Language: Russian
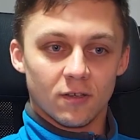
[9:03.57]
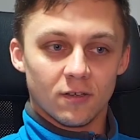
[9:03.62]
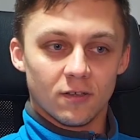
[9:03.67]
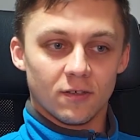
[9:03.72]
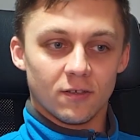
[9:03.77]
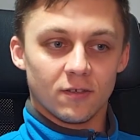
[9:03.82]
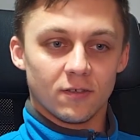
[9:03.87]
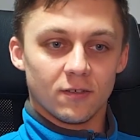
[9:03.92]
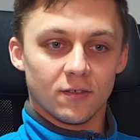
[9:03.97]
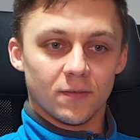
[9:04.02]

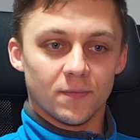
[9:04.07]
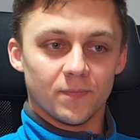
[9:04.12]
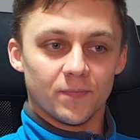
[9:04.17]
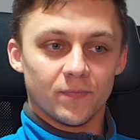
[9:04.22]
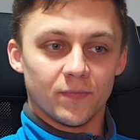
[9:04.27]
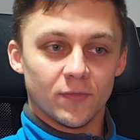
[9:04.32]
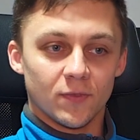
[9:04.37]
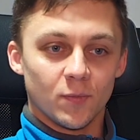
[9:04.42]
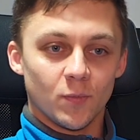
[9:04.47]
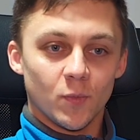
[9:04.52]
А,
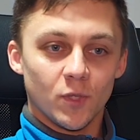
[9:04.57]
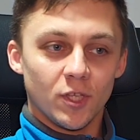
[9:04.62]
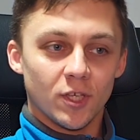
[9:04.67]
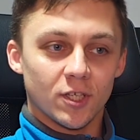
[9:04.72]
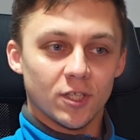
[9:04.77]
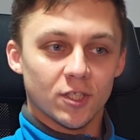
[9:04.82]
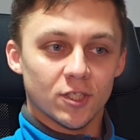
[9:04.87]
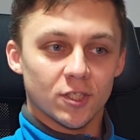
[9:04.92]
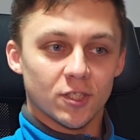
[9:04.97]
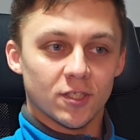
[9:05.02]
мне
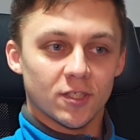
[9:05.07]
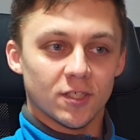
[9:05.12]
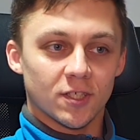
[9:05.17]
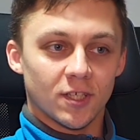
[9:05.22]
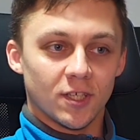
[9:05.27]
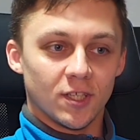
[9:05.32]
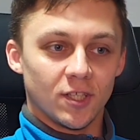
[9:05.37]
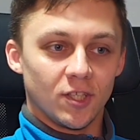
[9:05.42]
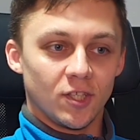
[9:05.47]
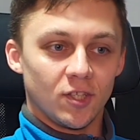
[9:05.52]

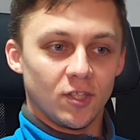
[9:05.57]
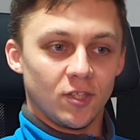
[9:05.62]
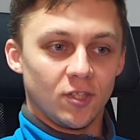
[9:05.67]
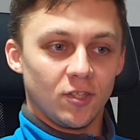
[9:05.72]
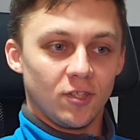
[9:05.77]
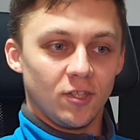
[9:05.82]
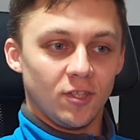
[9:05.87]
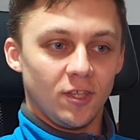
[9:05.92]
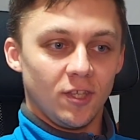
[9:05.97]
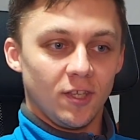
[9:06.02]
кажется,
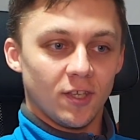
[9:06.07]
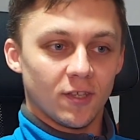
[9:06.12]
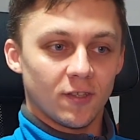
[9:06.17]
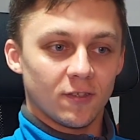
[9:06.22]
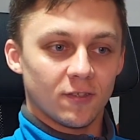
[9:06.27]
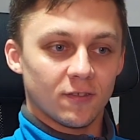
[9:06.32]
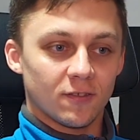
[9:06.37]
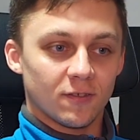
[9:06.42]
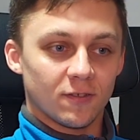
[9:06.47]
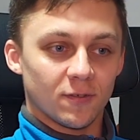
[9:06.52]
нет,
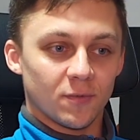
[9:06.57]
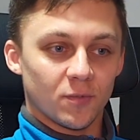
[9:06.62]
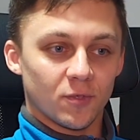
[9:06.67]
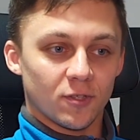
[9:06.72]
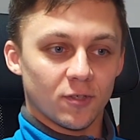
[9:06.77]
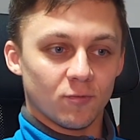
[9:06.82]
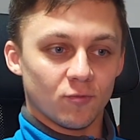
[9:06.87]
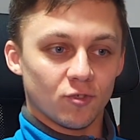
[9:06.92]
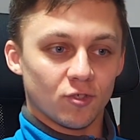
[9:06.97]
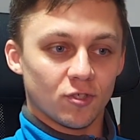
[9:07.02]
э,
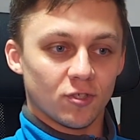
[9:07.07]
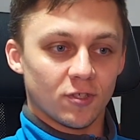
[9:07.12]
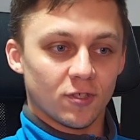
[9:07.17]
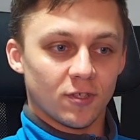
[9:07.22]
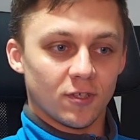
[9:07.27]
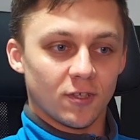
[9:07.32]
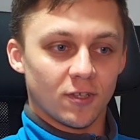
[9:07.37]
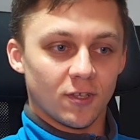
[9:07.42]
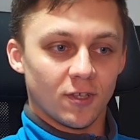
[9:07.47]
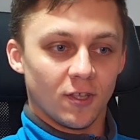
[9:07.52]
потому
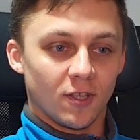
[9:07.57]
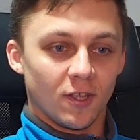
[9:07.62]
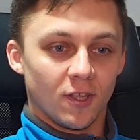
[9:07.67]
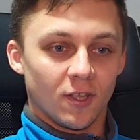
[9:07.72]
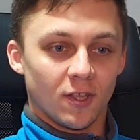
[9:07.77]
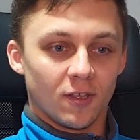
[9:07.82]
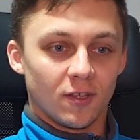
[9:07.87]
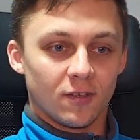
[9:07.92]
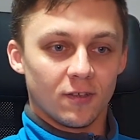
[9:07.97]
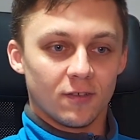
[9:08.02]
что
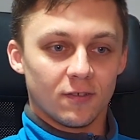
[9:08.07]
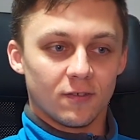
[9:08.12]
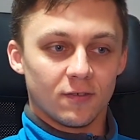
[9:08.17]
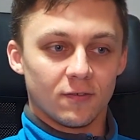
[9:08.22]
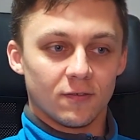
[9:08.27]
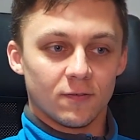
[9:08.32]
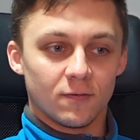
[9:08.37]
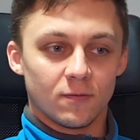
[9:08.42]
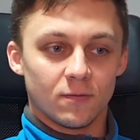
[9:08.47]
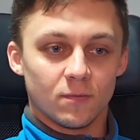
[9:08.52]
э,
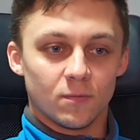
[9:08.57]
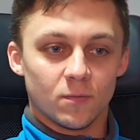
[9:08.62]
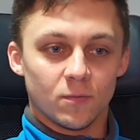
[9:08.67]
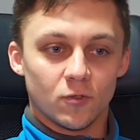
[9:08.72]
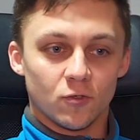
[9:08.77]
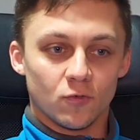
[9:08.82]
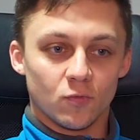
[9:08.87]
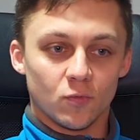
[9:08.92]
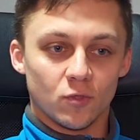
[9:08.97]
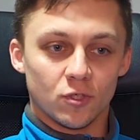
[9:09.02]

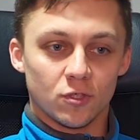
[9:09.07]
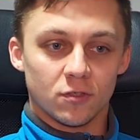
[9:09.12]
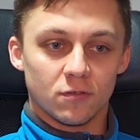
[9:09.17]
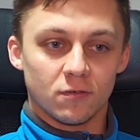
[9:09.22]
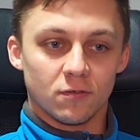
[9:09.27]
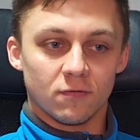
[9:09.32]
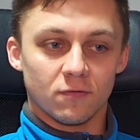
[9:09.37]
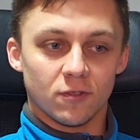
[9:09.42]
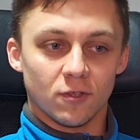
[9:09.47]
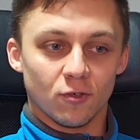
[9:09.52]
ну, мы
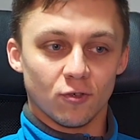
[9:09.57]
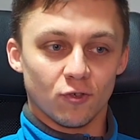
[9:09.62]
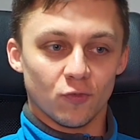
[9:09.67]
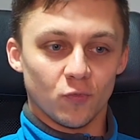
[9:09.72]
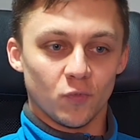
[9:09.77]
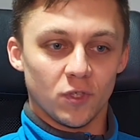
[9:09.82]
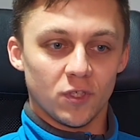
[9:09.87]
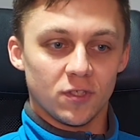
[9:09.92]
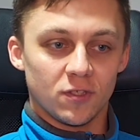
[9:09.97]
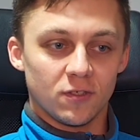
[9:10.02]
живем в таком
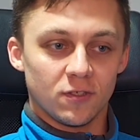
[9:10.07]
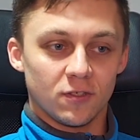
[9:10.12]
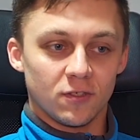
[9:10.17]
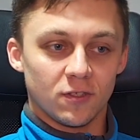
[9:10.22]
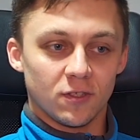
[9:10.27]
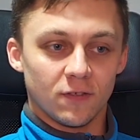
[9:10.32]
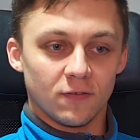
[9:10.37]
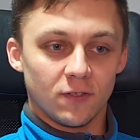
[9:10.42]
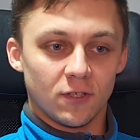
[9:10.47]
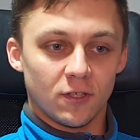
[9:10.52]
месте, где,
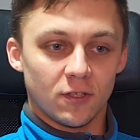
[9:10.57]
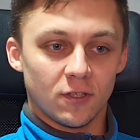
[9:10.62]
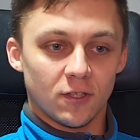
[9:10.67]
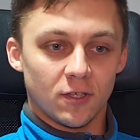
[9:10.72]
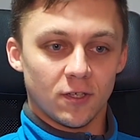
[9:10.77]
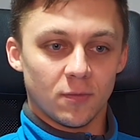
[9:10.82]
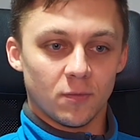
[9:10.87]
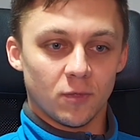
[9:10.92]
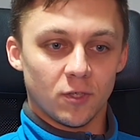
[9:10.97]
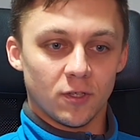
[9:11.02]

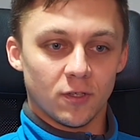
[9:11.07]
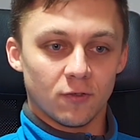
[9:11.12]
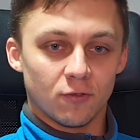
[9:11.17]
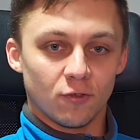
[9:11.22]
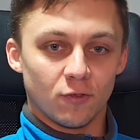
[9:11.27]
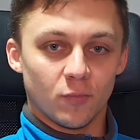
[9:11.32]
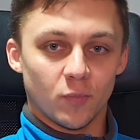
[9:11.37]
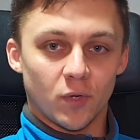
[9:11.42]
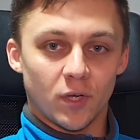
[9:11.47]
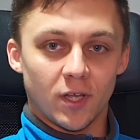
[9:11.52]
наверное,
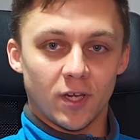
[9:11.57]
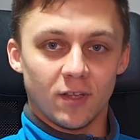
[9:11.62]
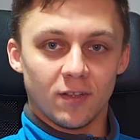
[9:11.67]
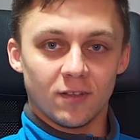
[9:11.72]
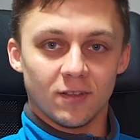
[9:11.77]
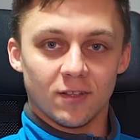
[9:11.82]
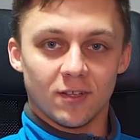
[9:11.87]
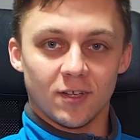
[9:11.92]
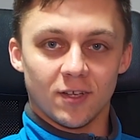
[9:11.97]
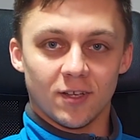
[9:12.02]
молодой парень
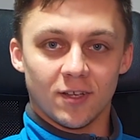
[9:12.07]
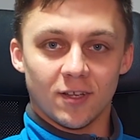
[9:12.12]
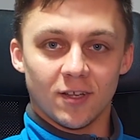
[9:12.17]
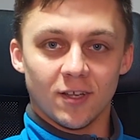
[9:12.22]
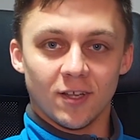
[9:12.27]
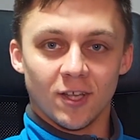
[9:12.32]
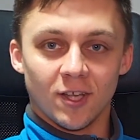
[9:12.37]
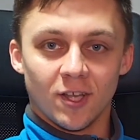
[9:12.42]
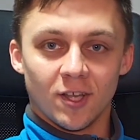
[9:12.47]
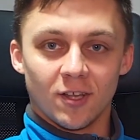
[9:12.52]

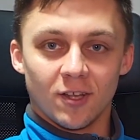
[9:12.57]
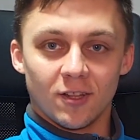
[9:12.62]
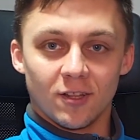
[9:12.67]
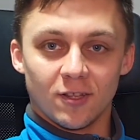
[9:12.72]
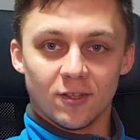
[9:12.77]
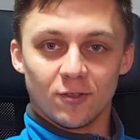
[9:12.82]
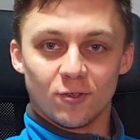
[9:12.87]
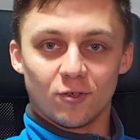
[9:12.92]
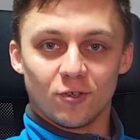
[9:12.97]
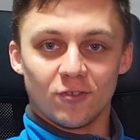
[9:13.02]
на
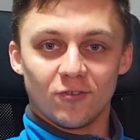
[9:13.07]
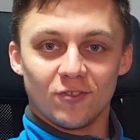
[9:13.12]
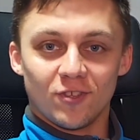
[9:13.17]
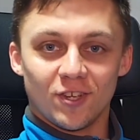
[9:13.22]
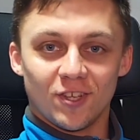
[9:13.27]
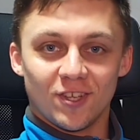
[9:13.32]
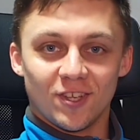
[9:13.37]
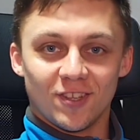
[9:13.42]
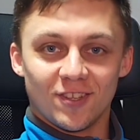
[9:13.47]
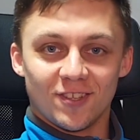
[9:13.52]
Land Rover
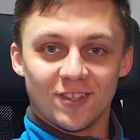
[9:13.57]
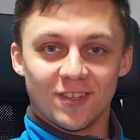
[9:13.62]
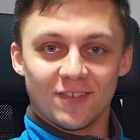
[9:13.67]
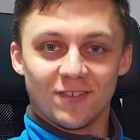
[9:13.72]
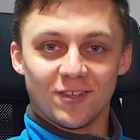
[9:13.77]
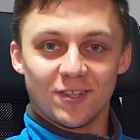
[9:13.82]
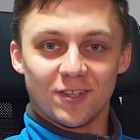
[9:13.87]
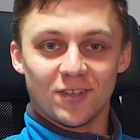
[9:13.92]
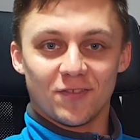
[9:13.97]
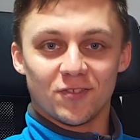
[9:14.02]
это,
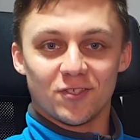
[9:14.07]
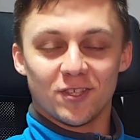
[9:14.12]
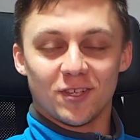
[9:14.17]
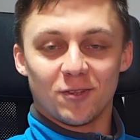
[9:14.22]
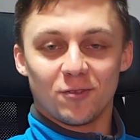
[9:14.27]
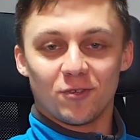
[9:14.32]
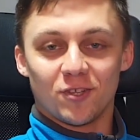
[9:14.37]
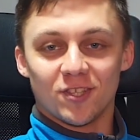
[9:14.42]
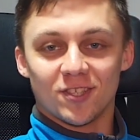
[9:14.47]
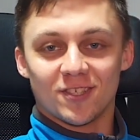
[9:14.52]
наверное,
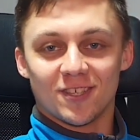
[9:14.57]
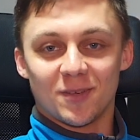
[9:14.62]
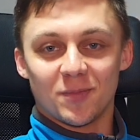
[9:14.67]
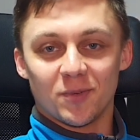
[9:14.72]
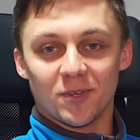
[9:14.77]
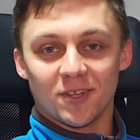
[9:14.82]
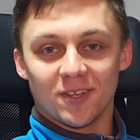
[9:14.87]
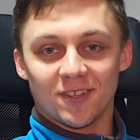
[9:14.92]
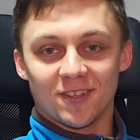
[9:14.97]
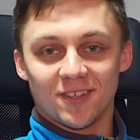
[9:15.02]
взял у отца
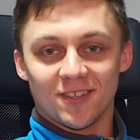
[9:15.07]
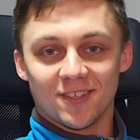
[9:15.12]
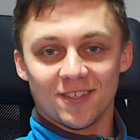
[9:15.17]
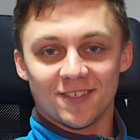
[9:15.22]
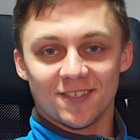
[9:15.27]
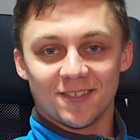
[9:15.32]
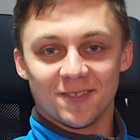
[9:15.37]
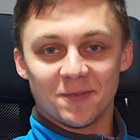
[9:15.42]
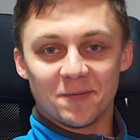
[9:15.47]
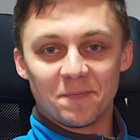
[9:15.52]

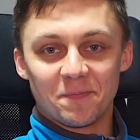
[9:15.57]
покататься.